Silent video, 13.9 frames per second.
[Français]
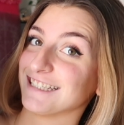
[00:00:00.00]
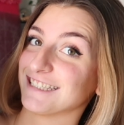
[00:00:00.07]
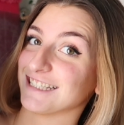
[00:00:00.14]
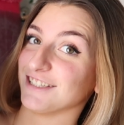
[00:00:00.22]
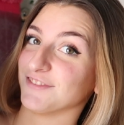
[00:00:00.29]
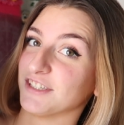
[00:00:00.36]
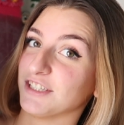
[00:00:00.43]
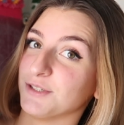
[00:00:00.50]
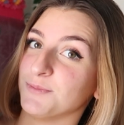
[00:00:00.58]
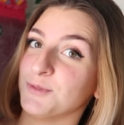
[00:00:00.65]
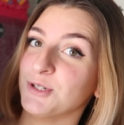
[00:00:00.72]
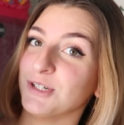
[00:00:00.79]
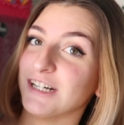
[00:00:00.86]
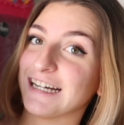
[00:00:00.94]
j'ai envie de
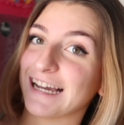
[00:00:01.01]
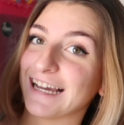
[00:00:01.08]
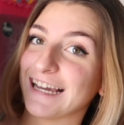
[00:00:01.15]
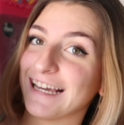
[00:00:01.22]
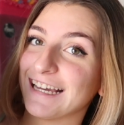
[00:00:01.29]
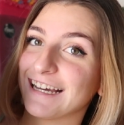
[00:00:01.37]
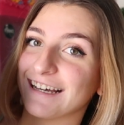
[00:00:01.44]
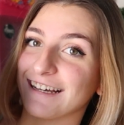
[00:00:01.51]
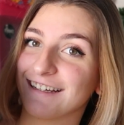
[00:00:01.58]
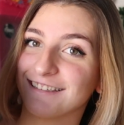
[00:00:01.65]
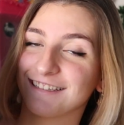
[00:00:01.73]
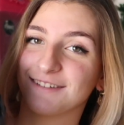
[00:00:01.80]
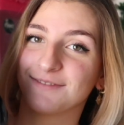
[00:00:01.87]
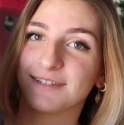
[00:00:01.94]
mourir
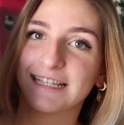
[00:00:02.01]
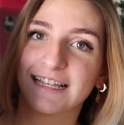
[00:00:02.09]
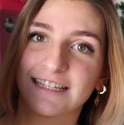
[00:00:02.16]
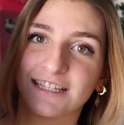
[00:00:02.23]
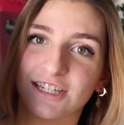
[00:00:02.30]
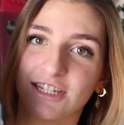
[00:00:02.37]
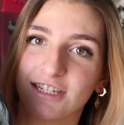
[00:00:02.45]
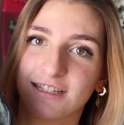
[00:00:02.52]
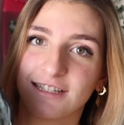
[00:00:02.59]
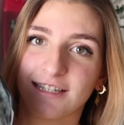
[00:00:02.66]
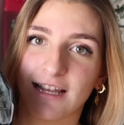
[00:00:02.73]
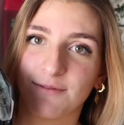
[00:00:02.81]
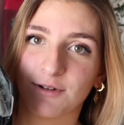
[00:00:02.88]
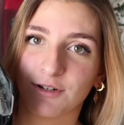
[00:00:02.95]
Tellement il y a
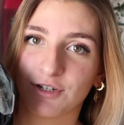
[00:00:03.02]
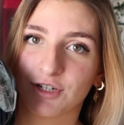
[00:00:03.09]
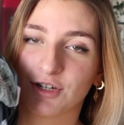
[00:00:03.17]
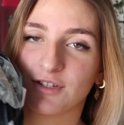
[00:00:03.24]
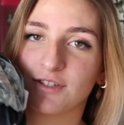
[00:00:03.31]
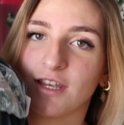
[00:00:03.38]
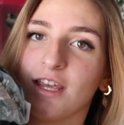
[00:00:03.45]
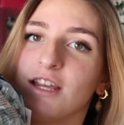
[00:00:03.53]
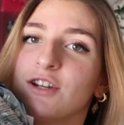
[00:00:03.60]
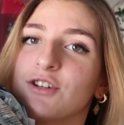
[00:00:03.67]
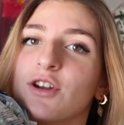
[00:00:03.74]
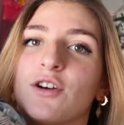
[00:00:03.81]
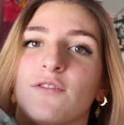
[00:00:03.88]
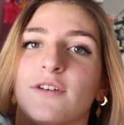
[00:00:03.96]
tellement de choses Je
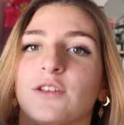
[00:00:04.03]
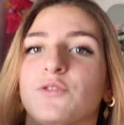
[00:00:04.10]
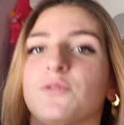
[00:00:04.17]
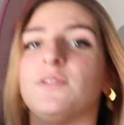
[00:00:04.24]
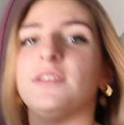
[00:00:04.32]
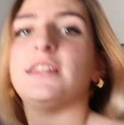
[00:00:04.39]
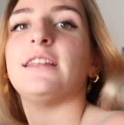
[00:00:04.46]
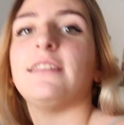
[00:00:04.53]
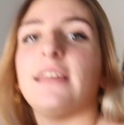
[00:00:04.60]
crois qu'on va tout vider